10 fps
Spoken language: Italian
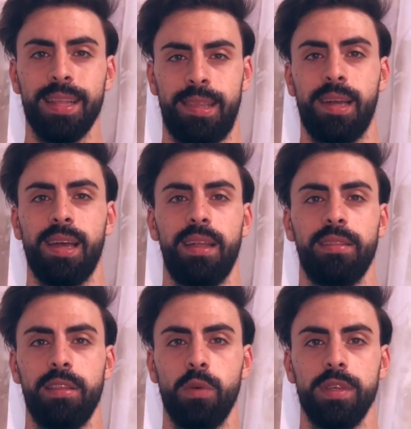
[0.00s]

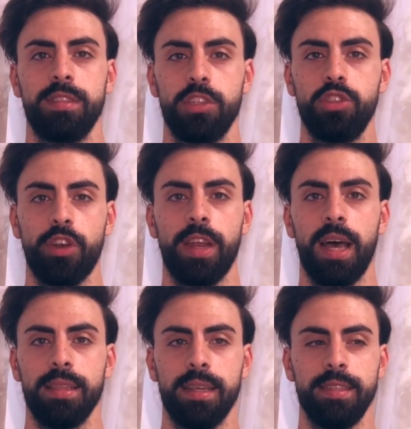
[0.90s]
attaccante di questa
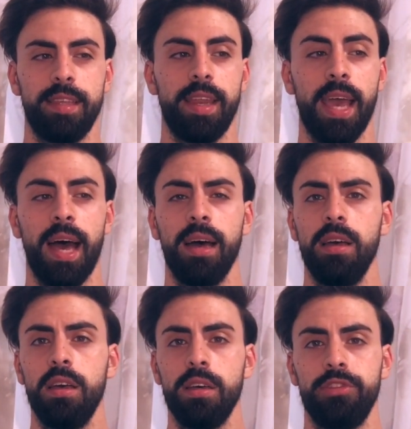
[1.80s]
giornata di Serie A,
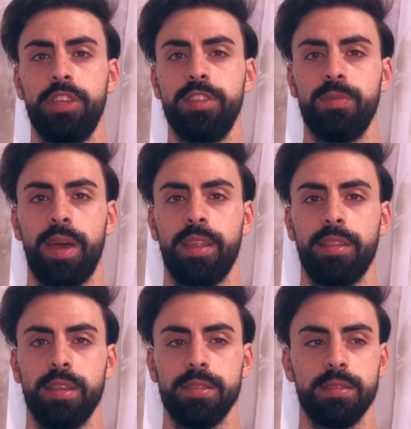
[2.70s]
Dries
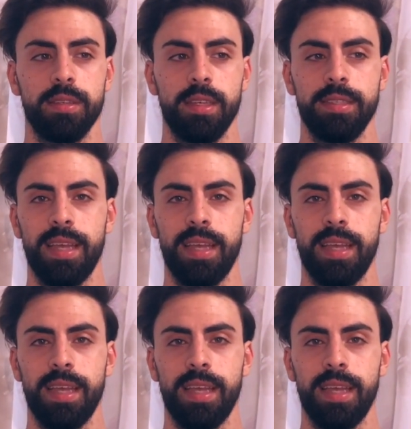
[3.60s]
Mertens.